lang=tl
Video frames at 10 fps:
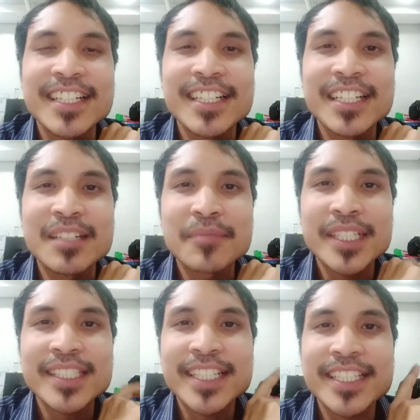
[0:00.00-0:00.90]
Um,
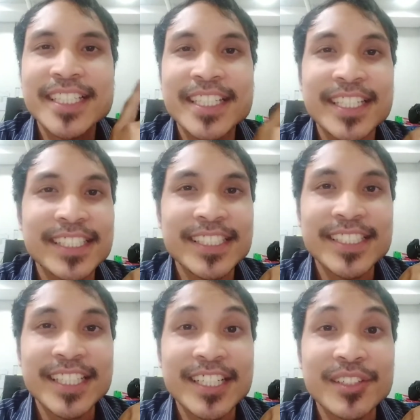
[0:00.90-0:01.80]
kasi kanina
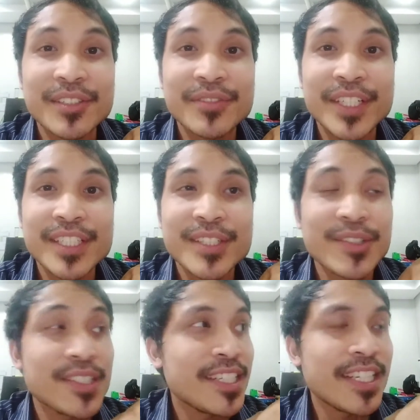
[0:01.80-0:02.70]
is naka-conference
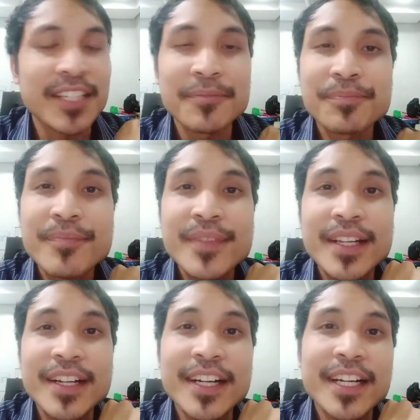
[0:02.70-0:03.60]
call sila.
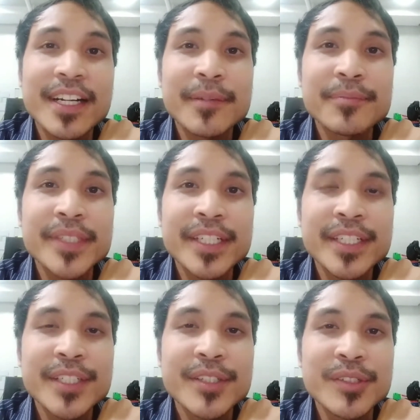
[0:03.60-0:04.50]
Um,
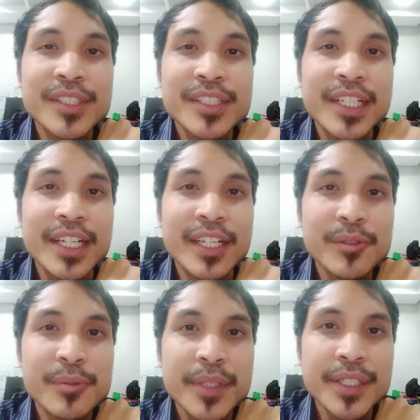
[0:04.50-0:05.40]
narinig ko since
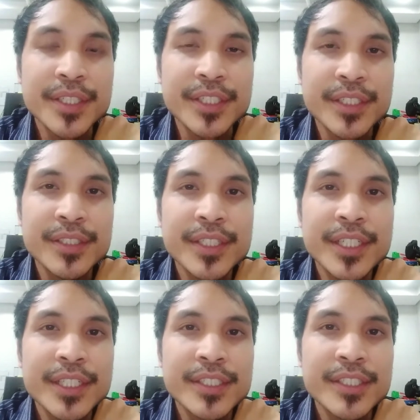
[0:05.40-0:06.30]
naka-loudspeaker
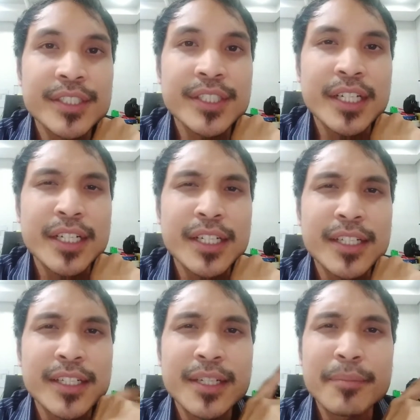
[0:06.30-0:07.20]
is
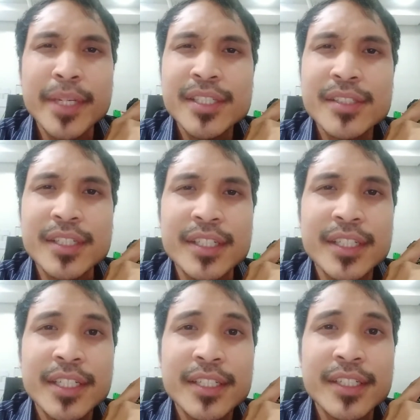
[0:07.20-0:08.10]
naka ilang beses eh
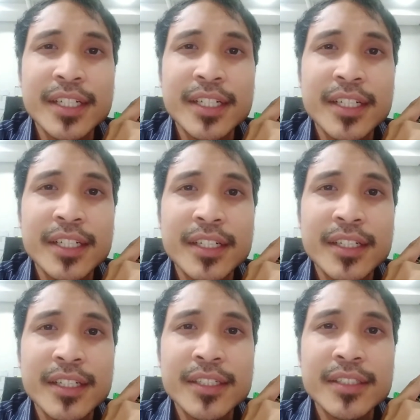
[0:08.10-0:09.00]
na
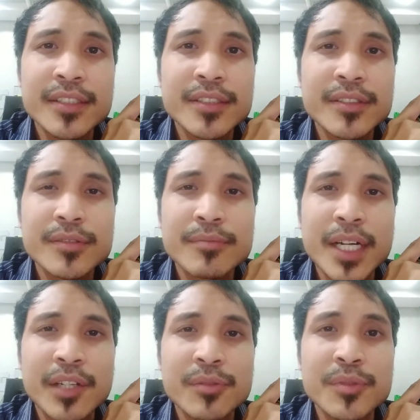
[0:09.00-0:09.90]
yung
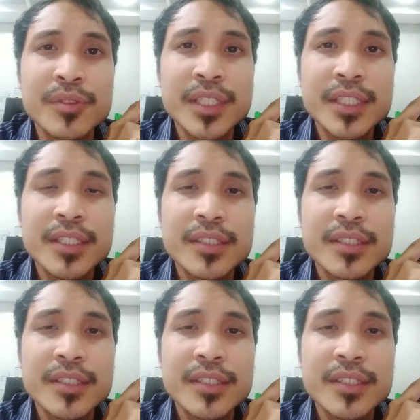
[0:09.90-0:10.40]
background music.